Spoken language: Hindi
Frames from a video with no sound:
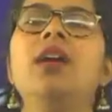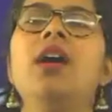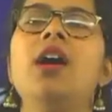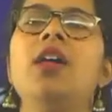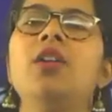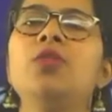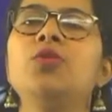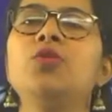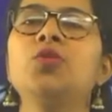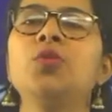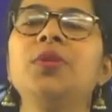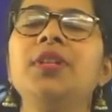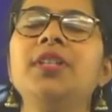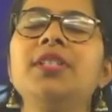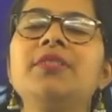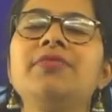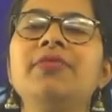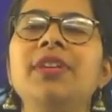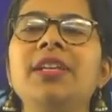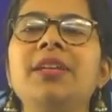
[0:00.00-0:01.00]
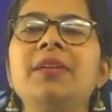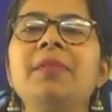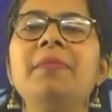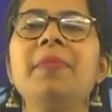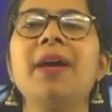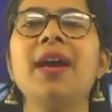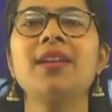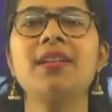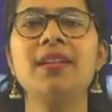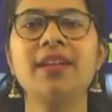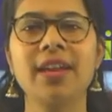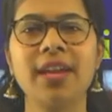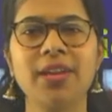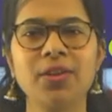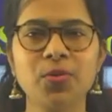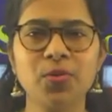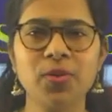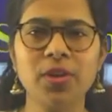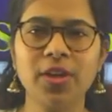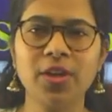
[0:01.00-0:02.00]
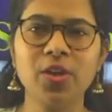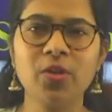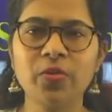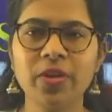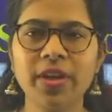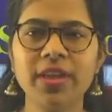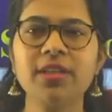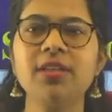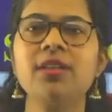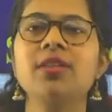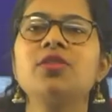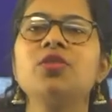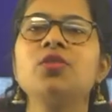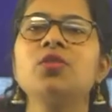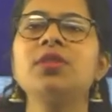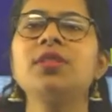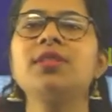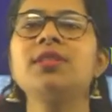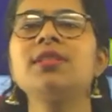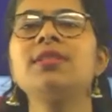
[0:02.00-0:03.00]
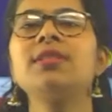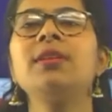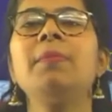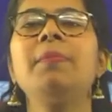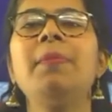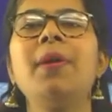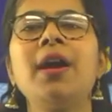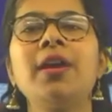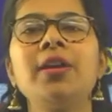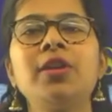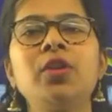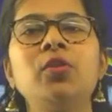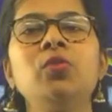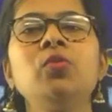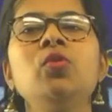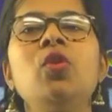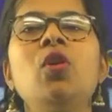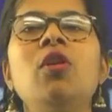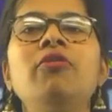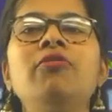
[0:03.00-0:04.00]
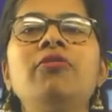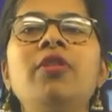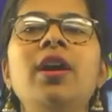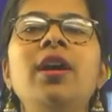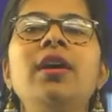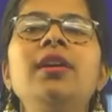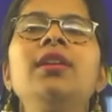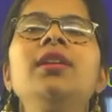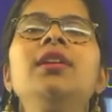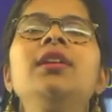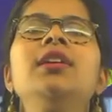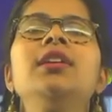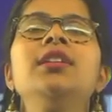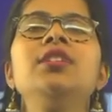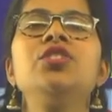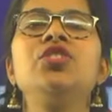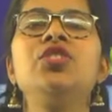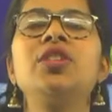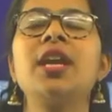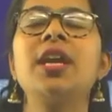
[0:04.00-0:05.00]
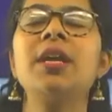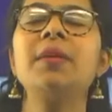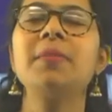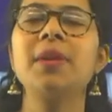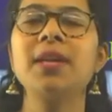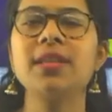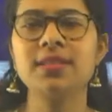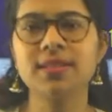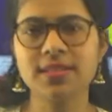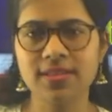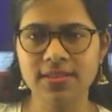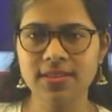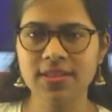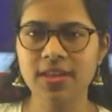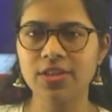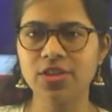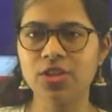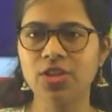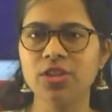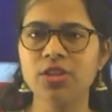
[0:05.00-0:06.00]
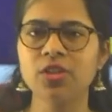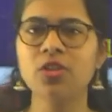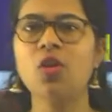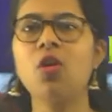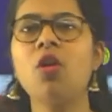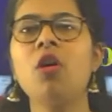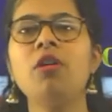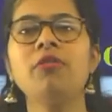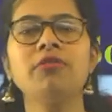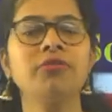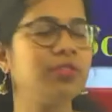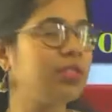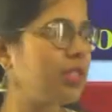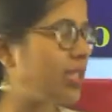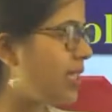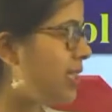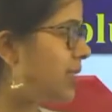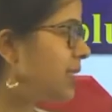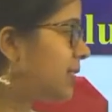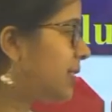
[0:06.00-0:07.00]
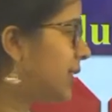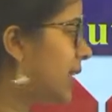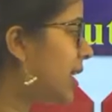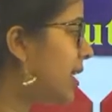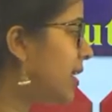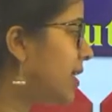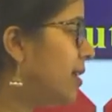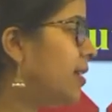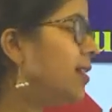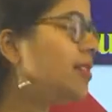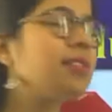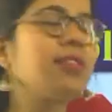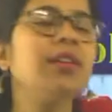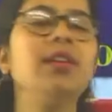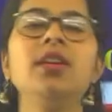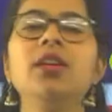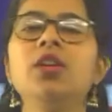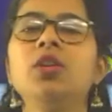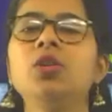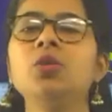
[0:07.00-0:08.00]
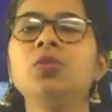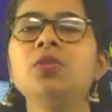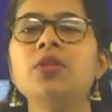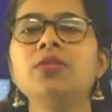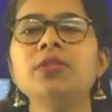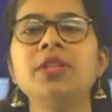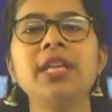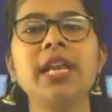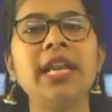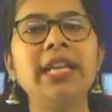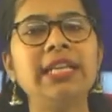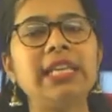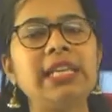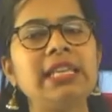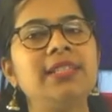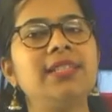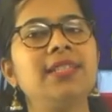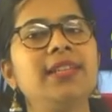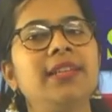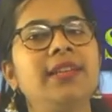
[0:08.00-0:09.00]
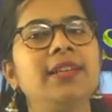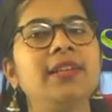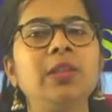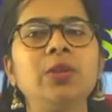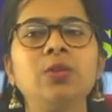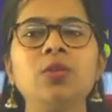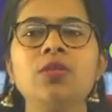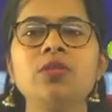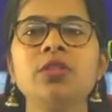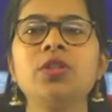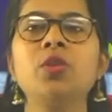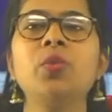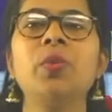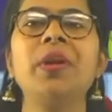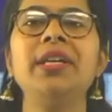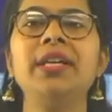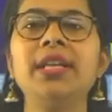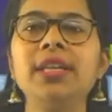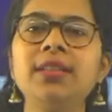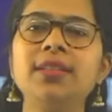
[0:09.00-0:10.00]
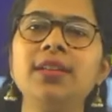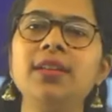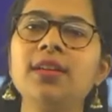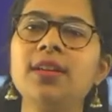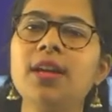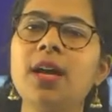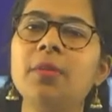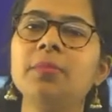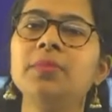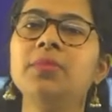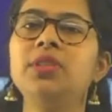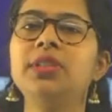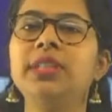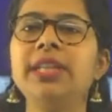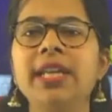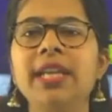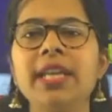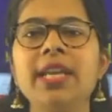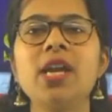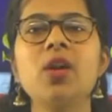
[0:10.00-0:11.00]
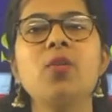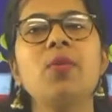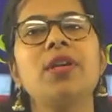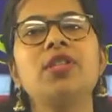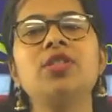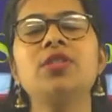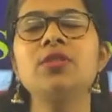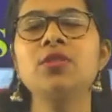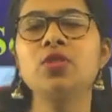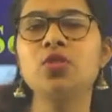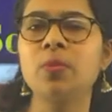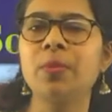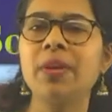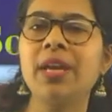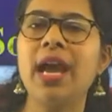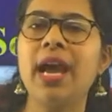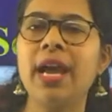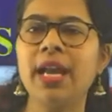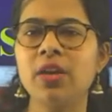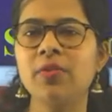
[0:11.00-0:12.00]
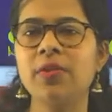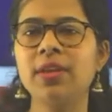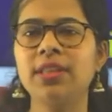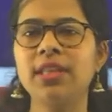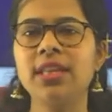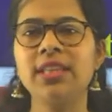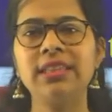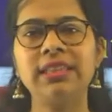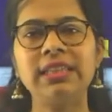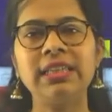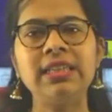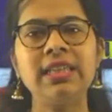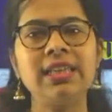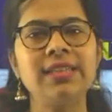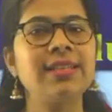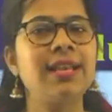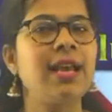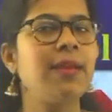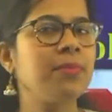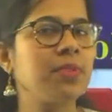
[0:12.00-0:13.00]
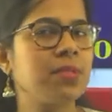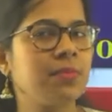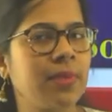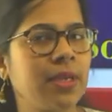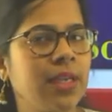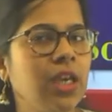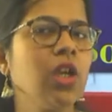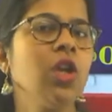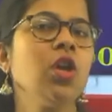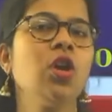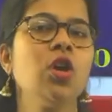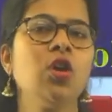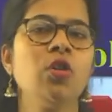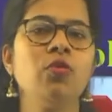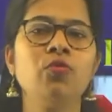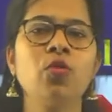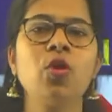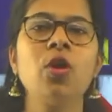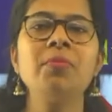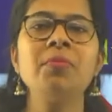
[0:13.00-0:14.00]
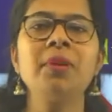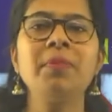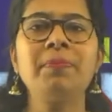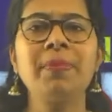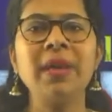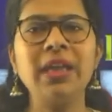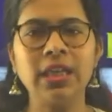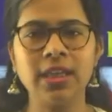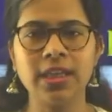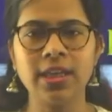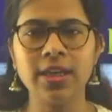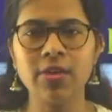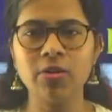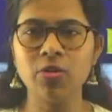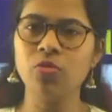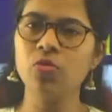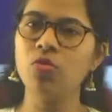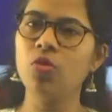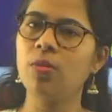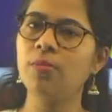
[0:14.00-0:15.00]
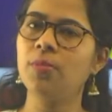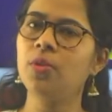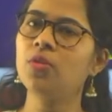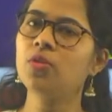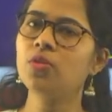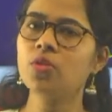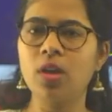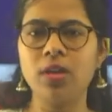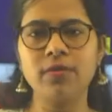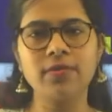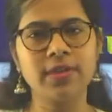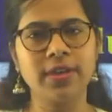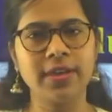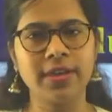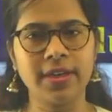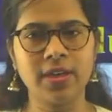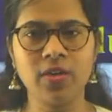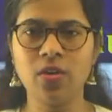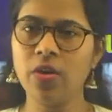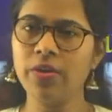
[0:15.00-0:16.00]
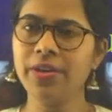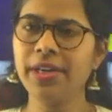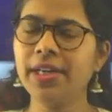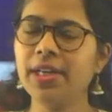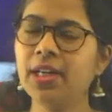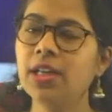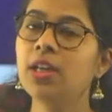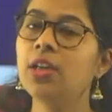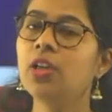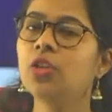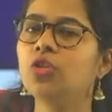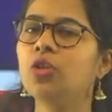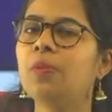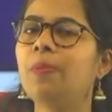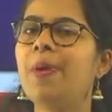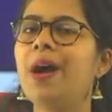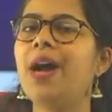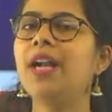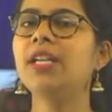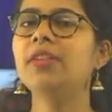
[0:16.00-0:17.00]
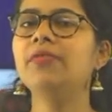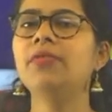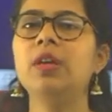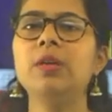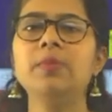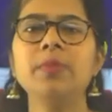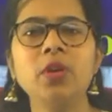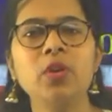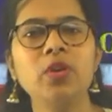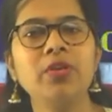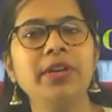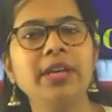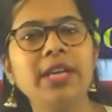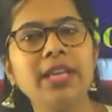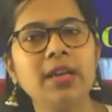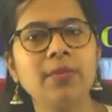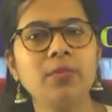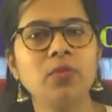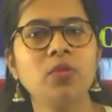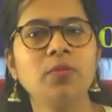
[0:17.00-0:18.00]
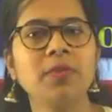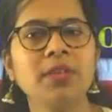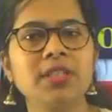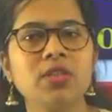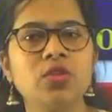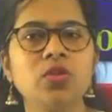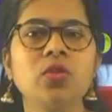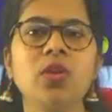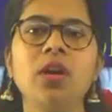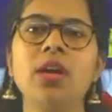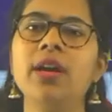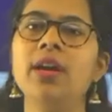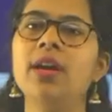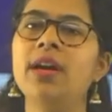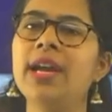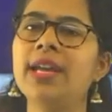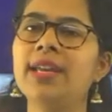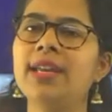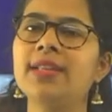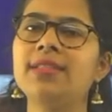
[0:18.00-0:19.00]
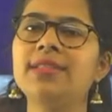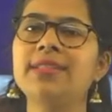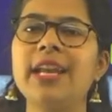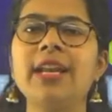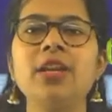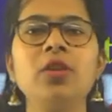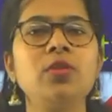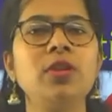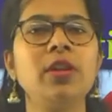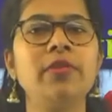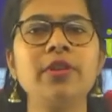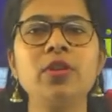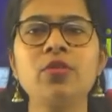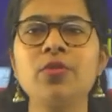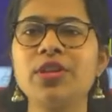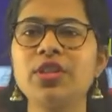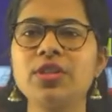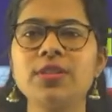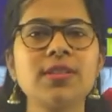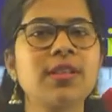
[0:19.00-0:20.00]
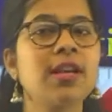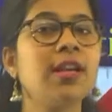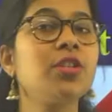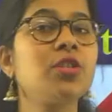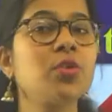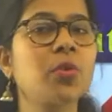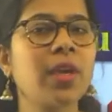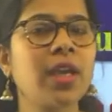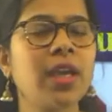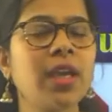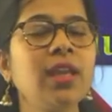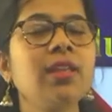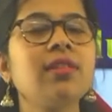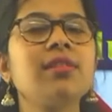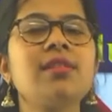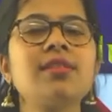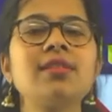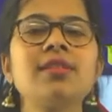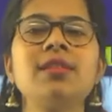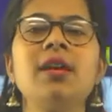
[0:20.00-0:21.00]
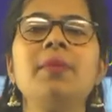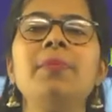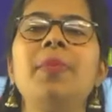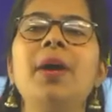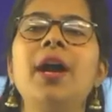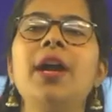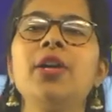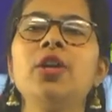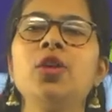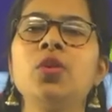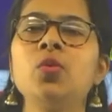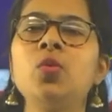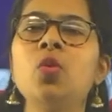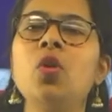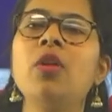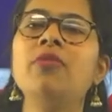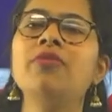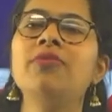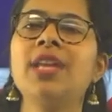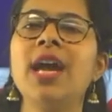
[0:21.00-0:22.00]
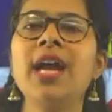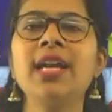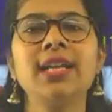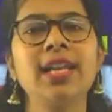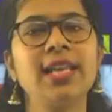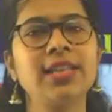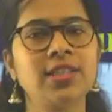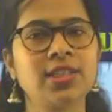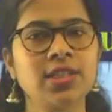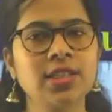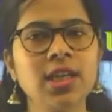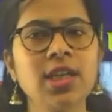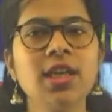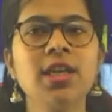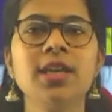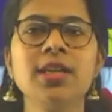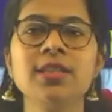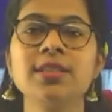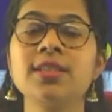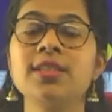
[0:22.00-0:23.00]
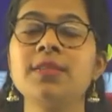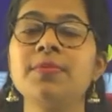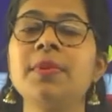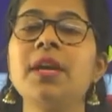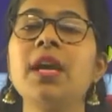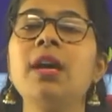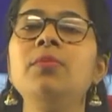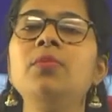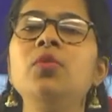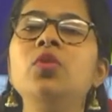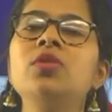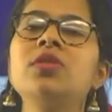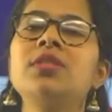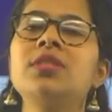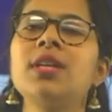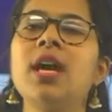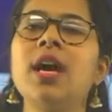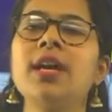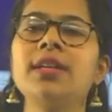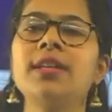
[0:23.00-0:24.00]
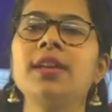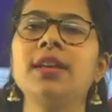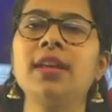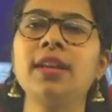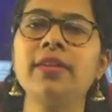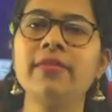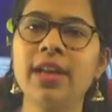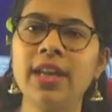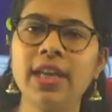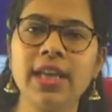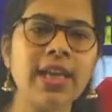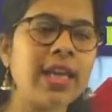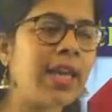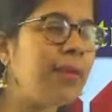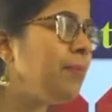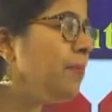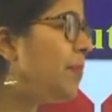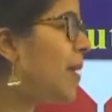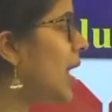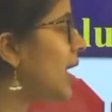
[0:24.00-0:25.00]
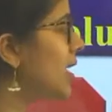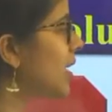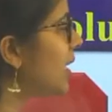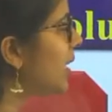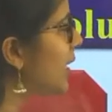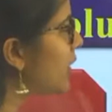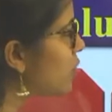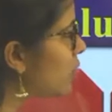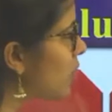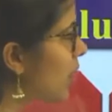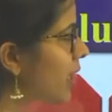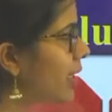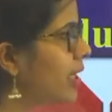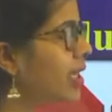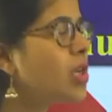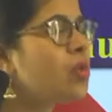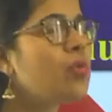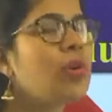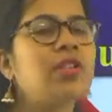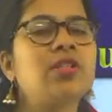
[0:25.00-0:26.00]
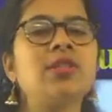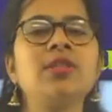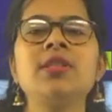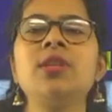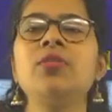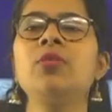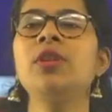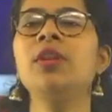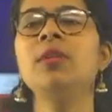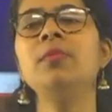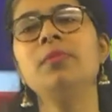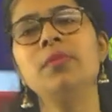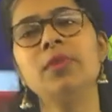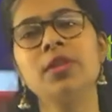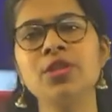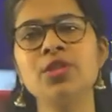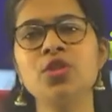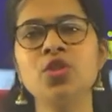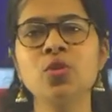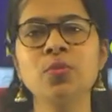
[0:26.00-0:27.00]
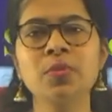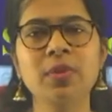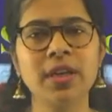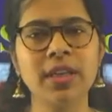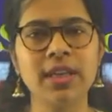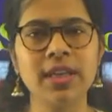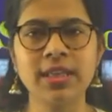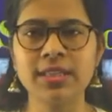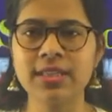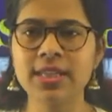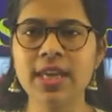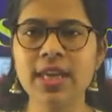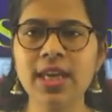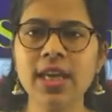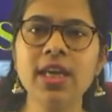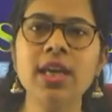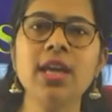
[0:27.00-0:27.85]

हेलो स्टूडेंट्स वेलकम बैक अगेन टू लर्नोवेट सो दिस इज द पार्ट टू ऑफ आर जे मेन्स डिस्कशन ऑफ दीज थ्री ईयर्स 2018 से लेकर 2020 तक हम 3D के क्वेश्चंस जो भी आए हुए थे इन तीन एग्जाम्स में वो हमने पिक किए और उनको हम लोग सॉल्व कर रहे हैं ऑलराइट तो पार्ट वन में ऑलरेडी हम लोग बच्चों आई गेस टेन टू इलेवन क्वेश्चंस कर चुके हैं दिस इज द पार्ट टू ऑफ दैट लेक्चर जिसमें हम लोग स्टार्ट करने वाले हैं बाकी के जो आगे के क्वेश्चन हैं उन्हें हम रिज्यूम करेंगे ठीक है